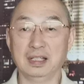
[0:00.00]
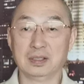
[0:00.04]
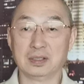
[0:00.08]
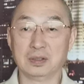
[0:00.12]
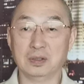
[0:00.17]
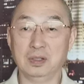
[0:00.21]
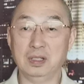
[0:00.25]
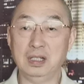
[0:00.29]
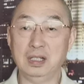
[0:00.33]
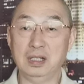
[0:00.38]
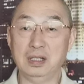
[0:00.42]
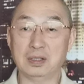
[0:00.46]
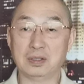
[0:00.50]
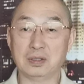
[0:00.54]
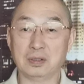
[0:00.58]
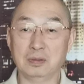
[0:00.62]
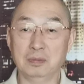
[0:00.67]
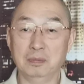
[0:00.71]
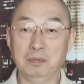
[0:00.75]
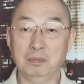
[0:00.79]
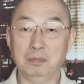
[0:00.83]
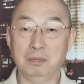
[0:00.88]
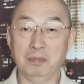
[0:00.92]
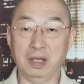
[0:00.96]
所以
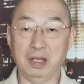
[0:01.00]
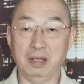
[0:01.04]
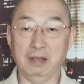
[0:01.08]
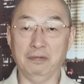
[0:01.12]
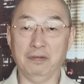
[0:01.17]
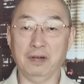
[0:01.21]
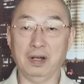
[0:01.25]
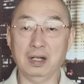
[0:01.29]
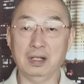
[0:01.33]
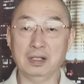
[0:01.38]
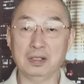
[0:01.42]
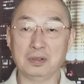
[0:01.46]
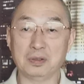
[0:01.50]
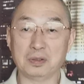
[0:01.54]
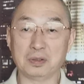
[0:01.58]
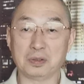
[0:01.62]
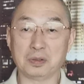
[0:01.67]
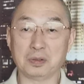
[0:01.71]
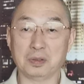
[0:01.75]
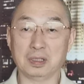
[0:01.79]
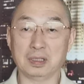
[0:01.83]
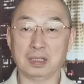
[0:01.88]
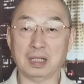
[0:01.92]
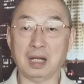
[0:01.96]
从美方就是
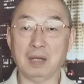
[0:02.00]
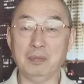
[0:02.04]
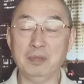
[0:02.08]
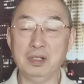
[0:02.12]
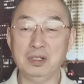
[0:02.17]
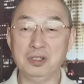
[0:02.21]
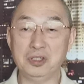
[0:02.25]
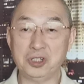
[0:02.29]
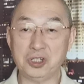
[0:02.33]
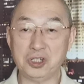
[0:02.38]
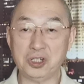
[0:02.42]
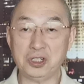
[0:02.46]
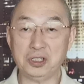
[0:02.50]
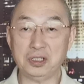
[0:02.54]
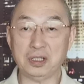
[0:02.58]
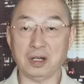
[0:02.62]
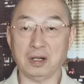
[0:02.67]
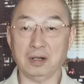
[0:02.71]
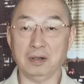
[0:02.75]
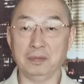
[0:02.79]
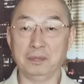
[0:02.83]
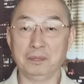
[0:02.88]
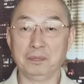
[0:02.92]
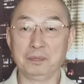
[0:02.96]
说，他们知
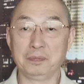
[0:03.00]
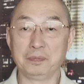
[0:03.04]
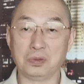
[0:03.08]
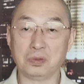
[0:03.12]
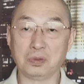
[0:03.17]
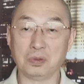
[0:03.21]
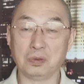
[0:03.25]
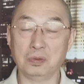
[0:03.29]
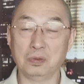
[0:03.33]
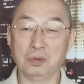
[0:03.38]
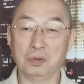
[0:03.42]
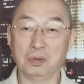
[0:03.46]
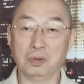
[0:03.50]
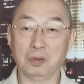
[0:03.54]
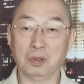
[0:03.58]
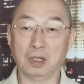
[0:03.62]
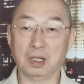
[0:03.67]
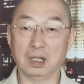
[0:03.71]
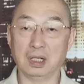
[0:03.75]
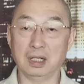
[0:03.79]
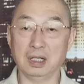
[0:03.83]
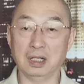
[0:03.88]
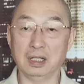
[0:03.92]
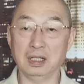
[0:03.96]
道中
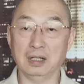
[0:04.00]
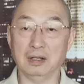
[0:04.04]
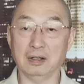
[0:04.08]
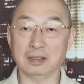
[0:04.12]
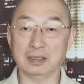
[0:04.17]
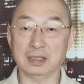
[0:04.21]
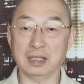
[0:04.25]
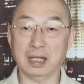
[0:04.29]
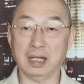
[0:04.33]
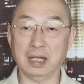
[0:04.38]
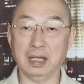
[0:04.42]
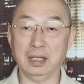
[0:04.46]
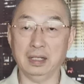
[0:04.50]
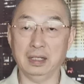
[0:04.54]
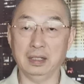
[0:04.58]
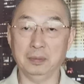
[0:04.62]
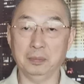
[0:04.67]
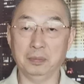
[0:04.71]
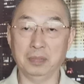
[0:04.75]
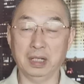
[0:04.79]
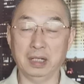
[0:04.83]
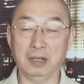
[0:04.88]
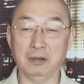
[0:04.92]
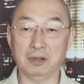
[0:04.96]
国要在
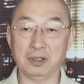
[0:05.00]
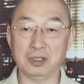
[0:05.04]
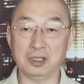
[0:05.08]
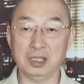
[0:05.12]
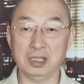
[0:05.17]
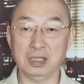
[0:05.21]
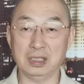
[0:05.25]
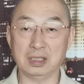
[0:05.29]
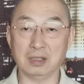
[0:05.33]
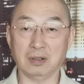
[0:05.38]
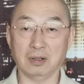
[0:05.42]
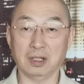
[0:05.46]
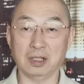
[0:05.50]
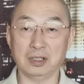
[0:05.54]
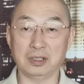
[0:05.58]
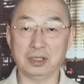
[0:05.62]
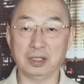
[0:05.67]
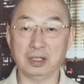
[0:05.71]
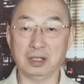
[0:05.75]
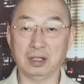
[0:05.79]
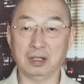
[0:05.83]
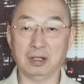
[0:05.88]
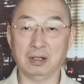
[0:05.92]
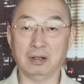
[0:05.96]
佩洛西走了
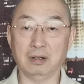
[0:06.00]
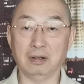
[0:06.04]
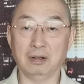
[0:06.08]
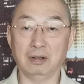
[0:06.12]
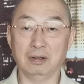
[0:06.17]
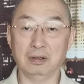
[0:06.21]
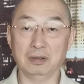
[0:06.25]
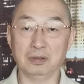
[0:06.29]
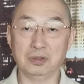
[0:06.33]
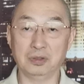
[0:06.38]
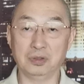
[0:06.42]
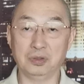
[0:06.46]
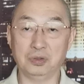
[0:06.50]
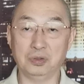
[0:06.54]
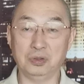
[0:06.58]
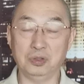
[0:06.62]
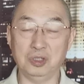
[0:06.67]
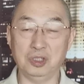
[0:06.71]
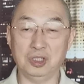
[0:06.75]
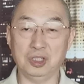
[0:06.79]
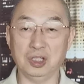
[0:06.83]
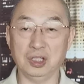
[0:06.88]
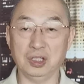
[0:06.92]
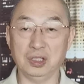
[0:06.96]
之后
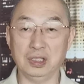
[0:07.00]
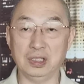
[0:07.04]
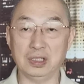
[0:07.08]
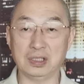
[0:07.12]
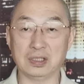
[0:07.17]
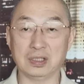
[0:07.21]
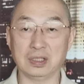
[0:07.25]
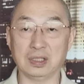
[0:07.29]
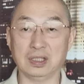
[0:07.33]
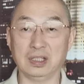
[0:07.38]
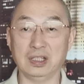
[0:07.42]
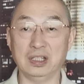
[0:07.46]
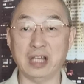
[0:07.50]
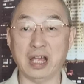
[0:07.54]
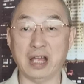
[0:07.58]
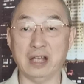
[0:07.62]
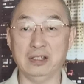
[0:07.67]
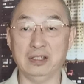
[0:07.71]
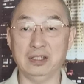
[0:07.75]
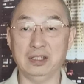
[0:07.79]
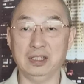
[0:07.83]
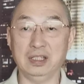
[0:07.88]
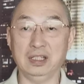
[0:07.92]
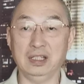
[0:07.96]
举行一次
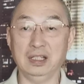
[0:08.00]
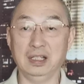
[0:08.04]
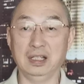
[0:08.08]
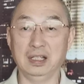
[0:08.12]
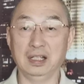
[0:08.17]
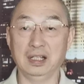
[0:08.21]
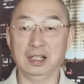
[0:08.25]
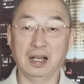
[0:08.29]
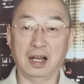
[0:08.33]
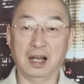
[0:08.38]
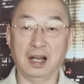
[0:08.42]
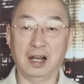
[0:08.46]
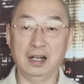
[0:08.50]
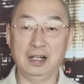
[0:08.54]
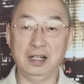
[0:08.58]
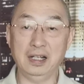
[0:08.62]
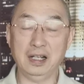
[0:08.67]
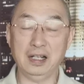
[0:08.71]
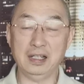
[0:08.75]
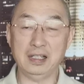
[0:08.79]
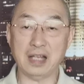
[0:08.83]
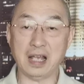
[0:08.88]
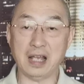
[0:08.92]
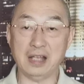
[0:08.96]
演习，而
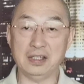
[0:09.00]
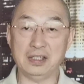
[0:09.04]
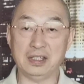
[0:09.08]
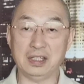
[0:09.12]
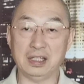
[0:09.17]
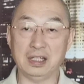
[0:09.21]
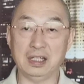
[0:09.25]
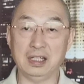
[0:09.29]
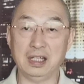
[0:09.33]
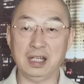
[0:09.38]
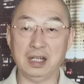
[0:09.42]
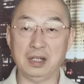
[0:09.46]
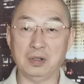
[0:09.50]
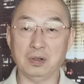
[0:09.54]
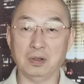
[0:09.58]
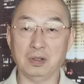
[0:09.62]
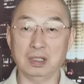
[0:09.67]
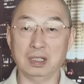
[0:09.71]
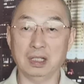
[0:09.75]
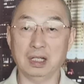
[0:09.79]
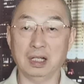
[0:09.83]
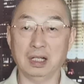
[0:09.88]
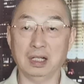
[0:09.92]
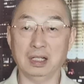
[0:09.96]
这个演习的内
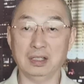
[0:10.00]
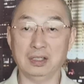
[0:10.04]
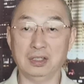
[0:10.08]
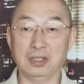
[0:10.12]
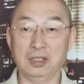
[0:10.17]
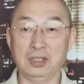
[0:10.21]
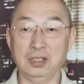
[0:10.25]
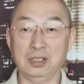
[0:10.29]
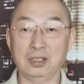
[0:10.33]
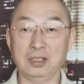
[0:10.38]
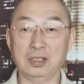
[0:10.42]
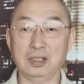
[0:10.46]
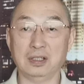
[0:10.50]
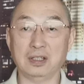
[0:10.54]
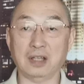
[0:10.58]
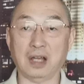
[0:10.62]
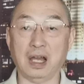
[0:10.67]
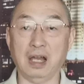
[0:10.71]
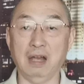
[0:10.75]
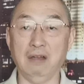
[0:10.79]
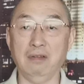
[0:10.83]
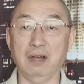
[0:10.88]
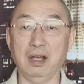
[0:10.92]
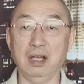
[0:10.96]
容呢，其实
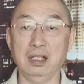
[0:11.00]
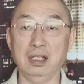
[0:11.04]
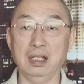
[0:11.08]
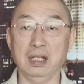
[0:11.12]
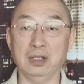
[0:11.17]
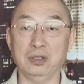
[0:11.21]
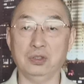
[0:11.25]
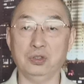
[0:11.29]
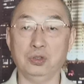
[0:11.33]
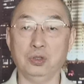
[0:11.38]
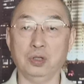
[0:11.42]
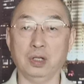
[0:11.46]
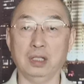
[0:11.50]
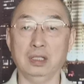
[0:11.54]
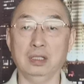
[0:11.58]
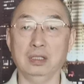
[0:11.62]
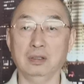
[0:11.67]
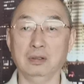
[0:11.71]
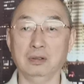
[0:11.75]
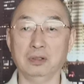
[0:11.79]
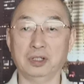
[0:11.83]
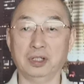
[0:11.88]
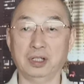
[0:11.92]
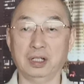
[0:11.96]
台湾也
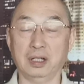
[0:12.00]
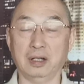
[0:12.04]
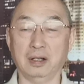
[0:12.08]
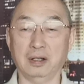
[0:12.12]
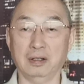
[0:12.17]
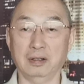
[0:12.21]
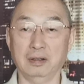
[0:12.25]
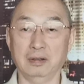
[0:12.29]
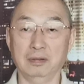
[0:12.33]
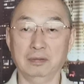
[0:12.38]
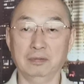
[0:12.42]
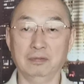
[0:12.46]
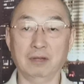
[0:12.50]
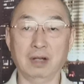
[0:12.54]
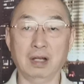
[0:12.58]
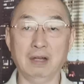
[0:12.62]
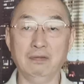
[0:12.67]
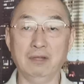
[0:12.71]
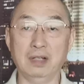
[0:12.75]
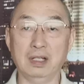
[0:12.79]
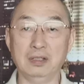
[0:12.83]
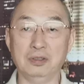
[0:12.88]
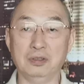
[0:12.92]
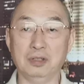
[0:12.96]
全都知道了，
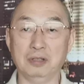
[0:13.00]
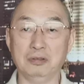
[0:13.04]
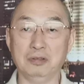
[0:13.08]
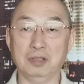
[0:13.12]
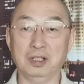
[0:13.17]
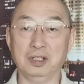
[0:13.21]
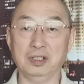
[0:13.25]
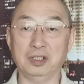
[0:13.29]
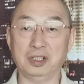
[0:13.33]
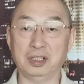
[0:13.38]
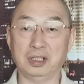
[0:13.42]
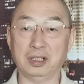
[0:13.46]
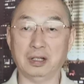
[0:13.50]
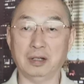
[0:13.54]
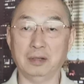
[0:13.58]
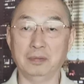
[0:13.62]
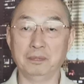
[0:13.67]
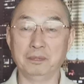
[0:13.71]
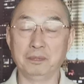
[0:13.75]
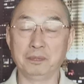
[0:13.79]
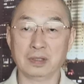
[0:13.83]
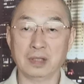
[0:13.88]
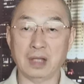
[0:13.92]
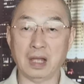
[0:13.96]
完完全全知道。
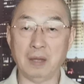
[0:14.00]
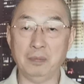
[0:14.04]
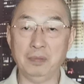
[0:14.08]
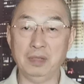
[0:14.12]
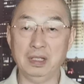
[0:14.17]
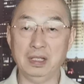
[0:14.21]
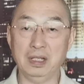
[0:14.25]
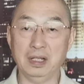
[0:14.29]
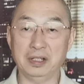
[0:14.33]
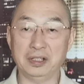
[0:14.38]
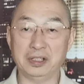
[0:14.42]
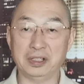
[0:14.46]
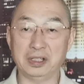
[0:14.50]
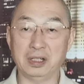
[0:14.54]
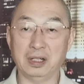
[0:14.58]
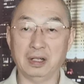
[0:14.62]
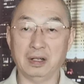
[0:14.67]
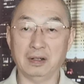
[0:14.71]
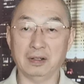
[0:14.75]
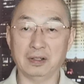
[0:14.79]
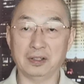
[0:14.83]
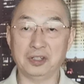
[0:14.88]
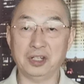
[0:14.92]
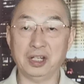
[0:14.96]
他们也知
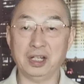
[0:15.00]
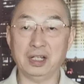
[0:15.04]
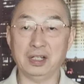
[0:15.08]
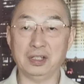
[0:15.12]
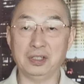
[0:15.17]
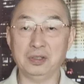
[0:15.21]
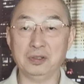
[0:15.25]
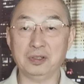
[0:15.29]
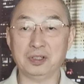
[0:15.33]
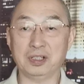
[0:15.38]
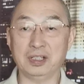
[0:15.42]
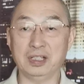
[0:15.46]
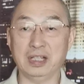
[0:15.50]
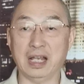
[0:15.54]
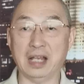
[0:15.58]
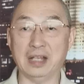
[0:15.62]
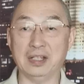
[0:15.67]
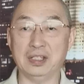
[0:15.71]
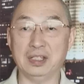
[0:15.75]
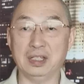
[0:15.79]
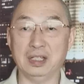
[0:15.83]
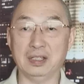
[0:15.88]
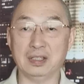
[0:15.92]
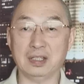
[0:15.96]
道这个就是
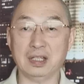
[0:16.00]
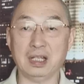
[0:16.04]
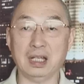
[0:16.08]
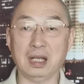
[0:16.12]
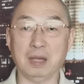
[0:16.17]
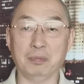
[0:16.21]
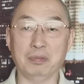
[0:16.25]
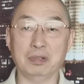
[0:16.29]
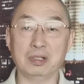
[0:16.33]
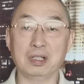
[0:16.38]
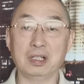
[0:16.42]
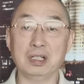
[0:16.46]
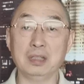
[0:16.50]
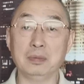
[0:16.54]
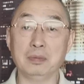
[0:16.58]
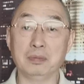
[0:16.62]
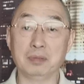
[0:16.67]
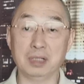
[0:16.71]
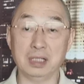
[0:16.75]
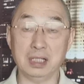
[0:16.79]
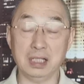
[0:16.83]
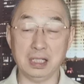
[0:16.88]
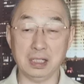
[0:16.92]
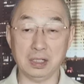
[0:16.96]
演习。蔡雅不是
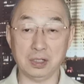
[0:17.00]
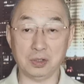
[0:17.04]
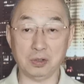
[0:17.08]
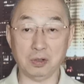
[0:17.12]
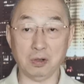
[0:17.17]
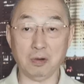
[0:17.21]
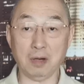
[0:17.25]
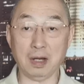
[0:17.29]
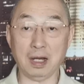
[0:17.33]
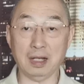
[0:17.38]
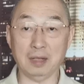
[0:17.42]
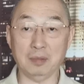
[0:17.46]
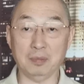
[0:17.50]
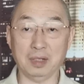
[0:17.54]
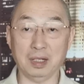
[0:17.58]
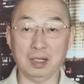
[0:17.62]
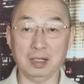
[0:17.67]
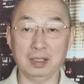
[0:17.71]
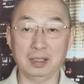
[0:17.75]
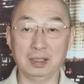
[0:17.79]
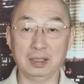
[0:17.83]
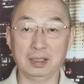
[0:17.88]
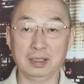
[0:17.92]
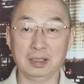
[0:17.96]
不是已经说话了
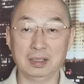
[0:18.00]
吗？